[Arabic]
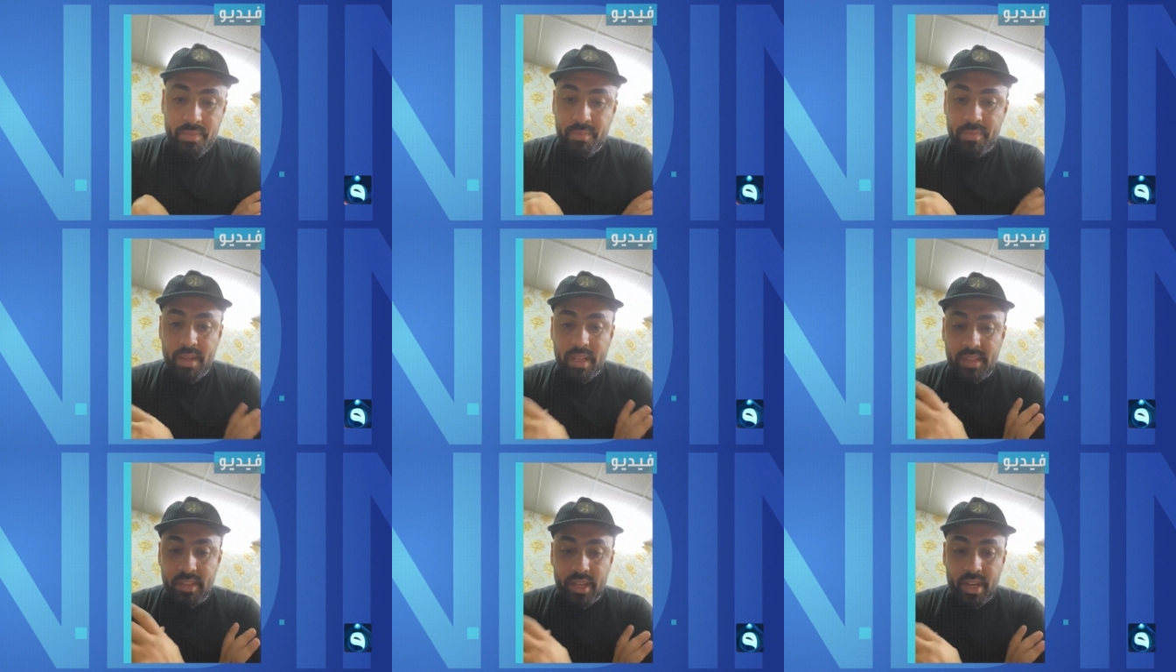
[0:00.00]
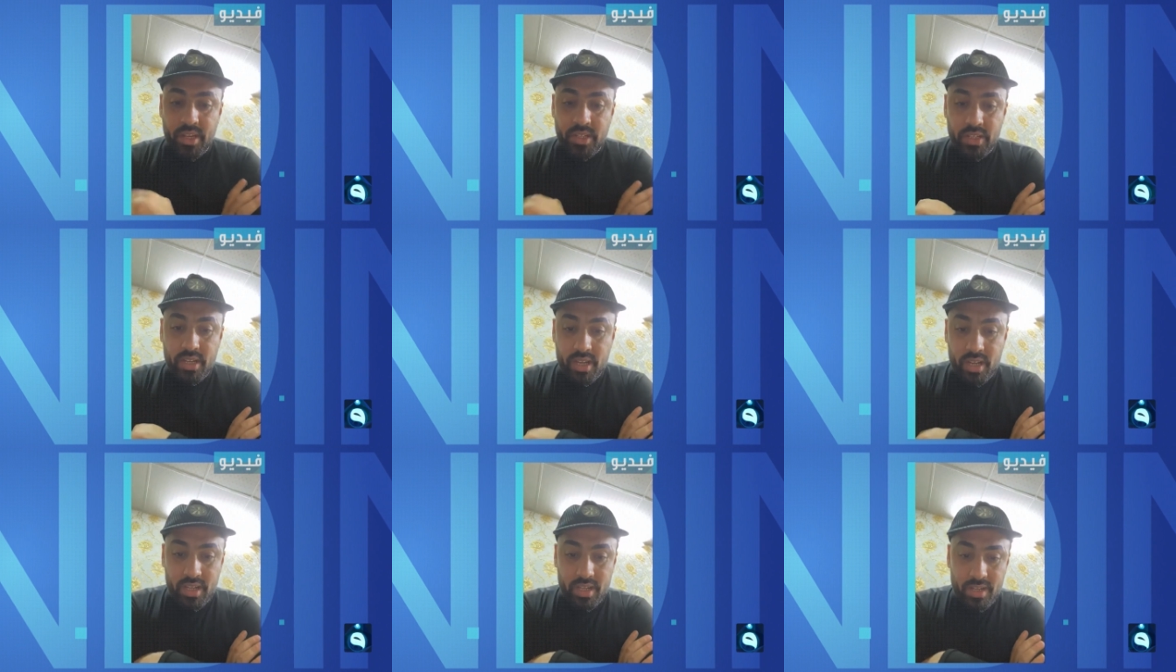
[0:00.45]

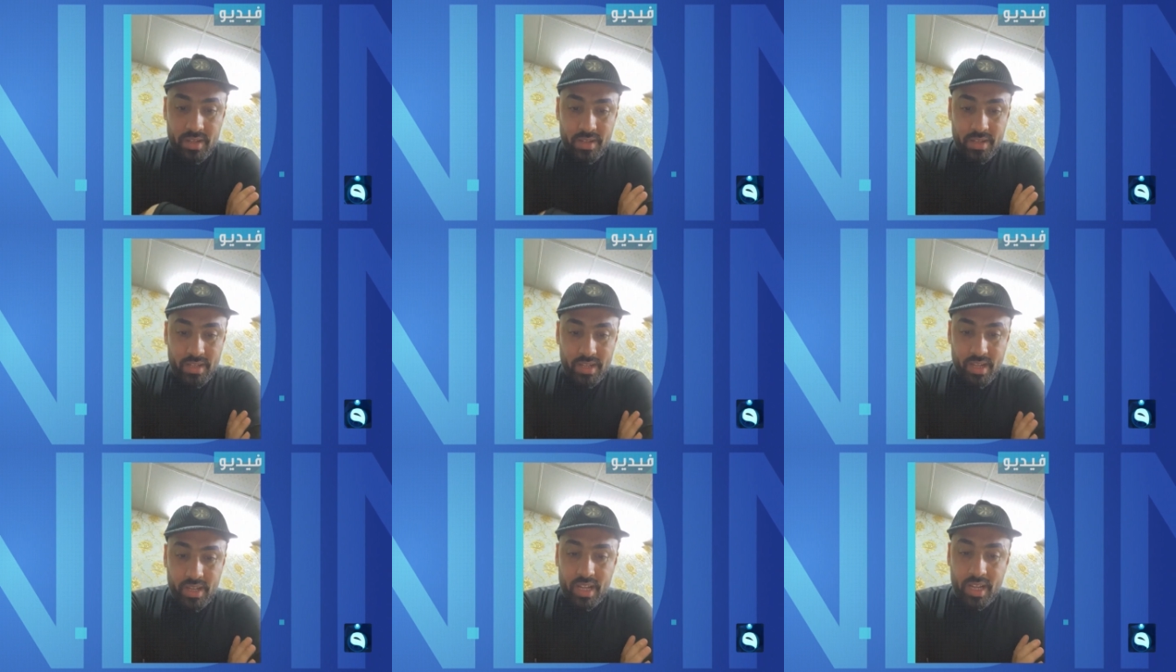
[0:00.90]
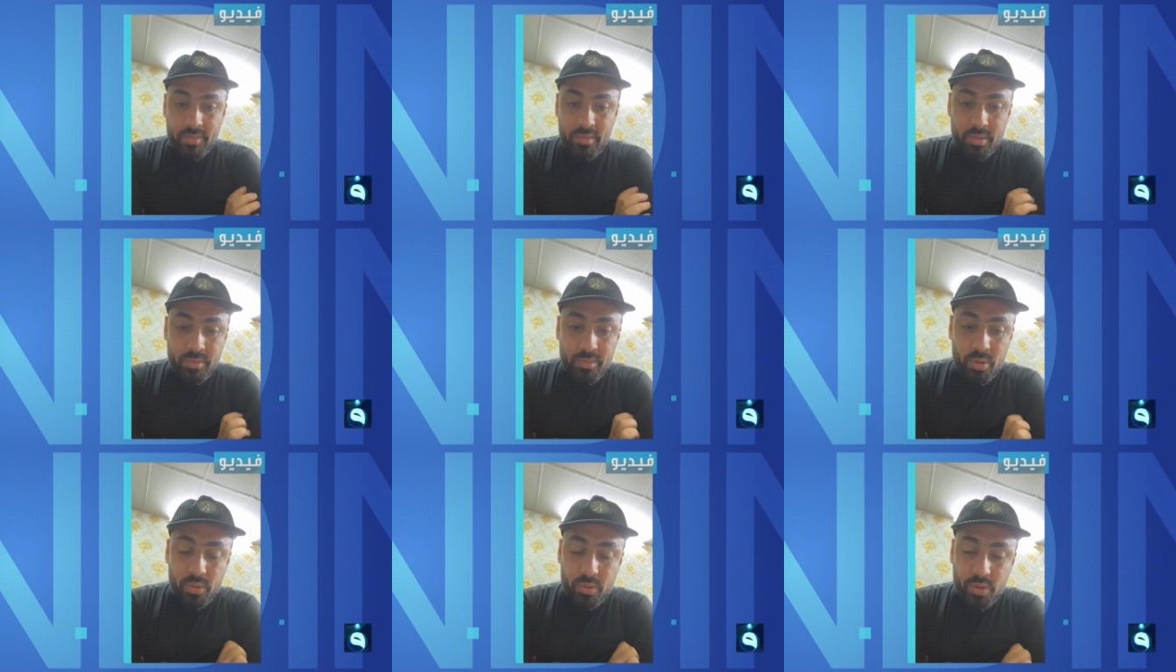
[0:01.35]
بهالدرجه هاي يعني على
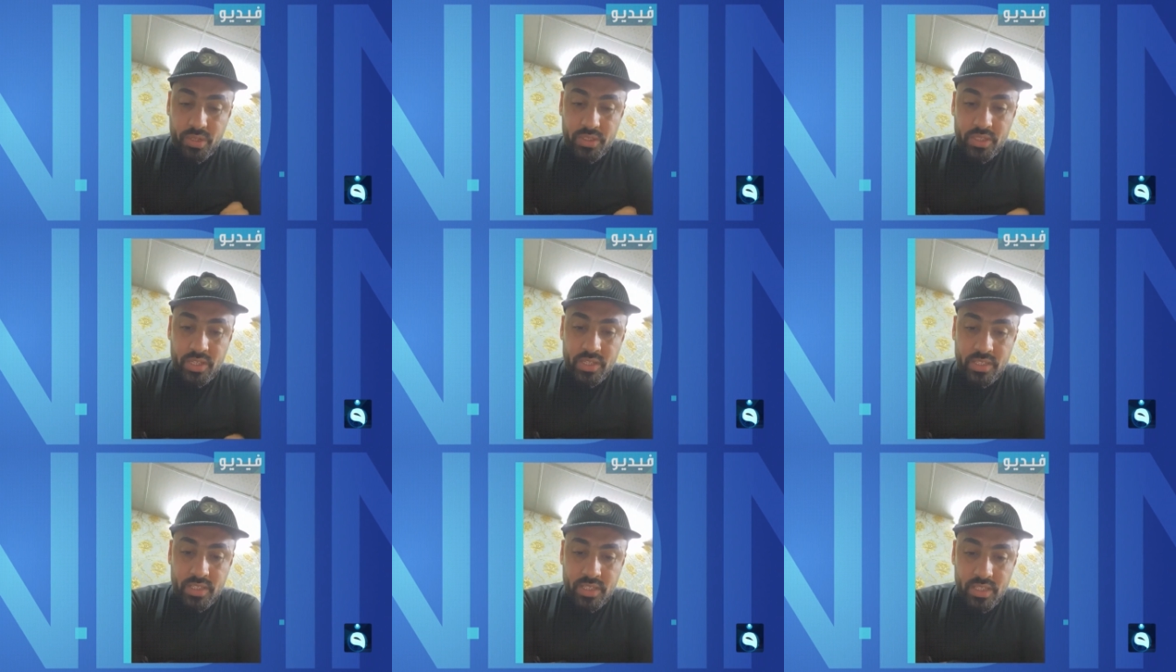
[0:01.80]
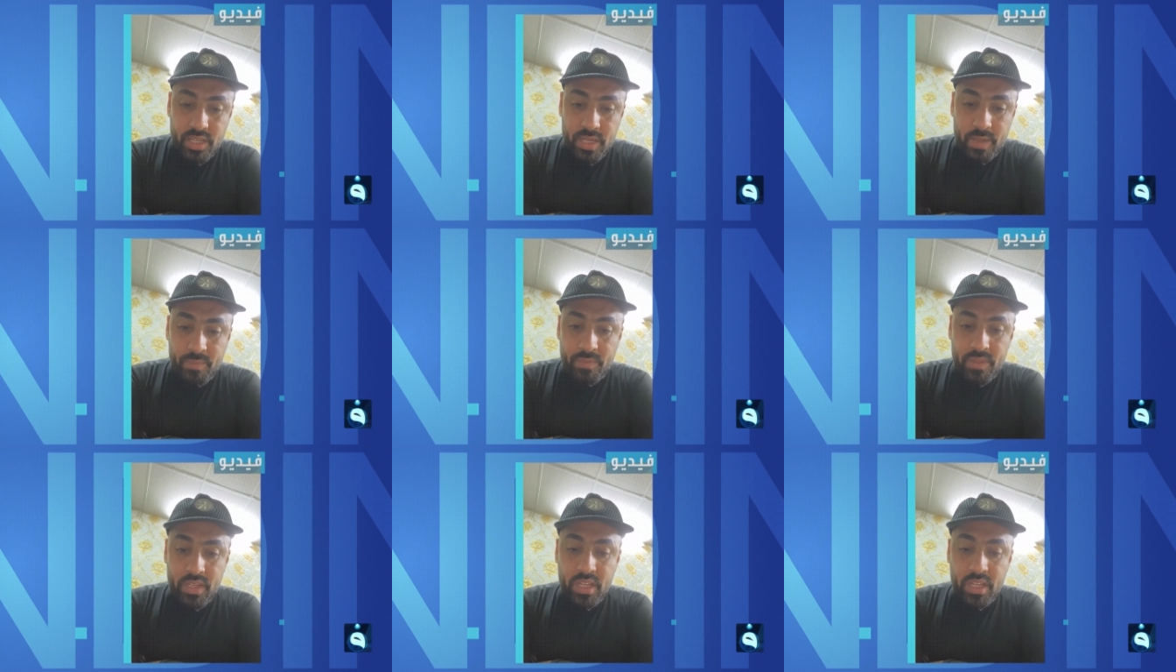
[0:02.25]
موضوع الجنسيه